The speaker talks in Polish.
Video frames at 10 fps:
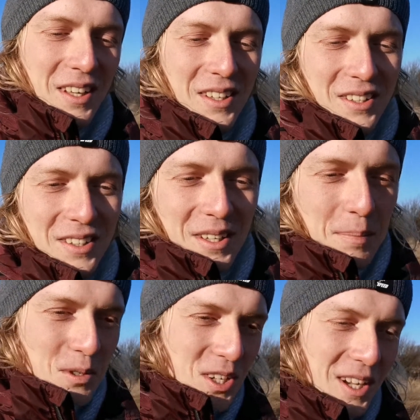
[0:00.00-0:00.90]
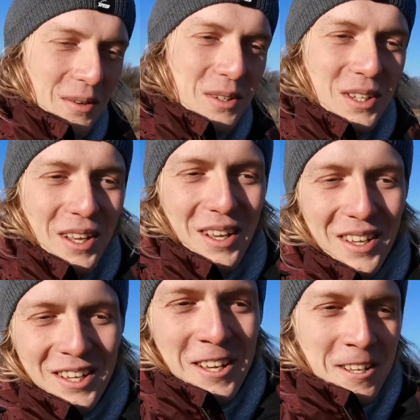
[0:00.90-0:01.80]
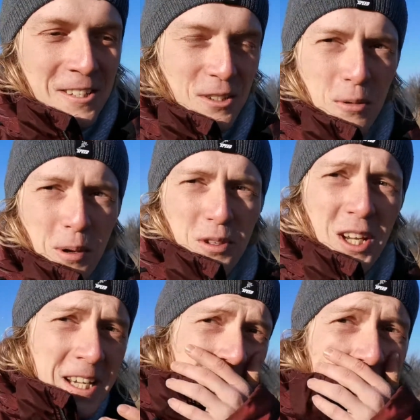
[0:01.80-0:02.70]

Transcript: takie nie postrzegał i nie, nie skupiał się,